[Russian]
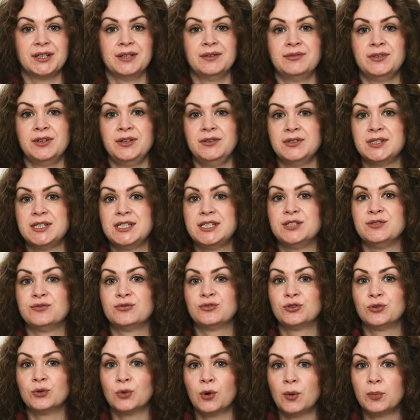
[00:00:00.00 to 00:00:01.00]
и вывести в
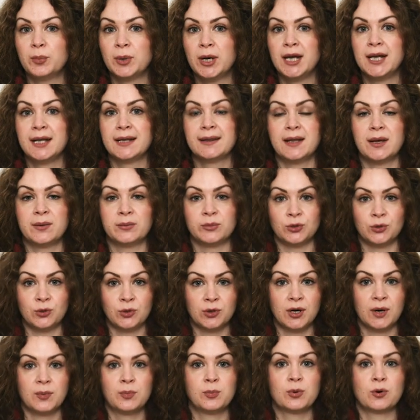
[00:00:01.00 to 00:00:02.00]
топ
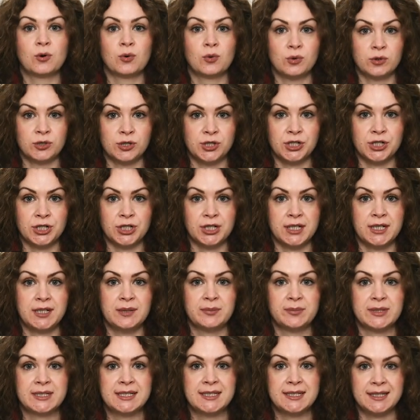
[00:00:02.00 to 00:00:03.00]
намного проще и
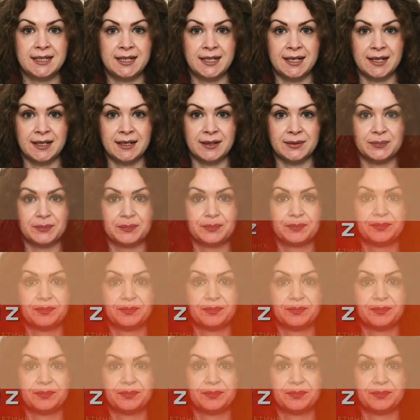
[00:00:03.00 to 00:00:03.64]
быстрее.